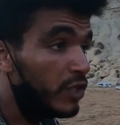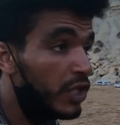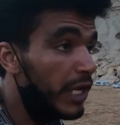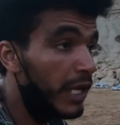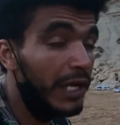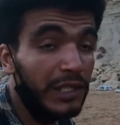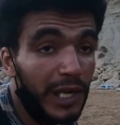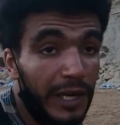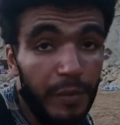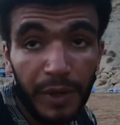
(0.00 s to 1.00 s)
تشريها
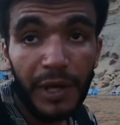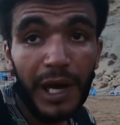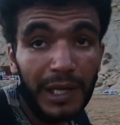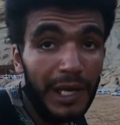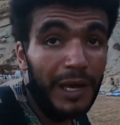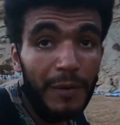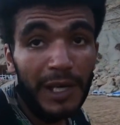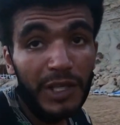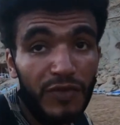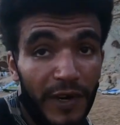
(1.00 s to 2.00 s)
تقريبا نهار كامل
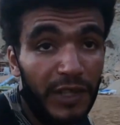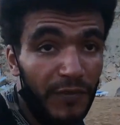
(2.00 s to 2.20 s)
كتفارض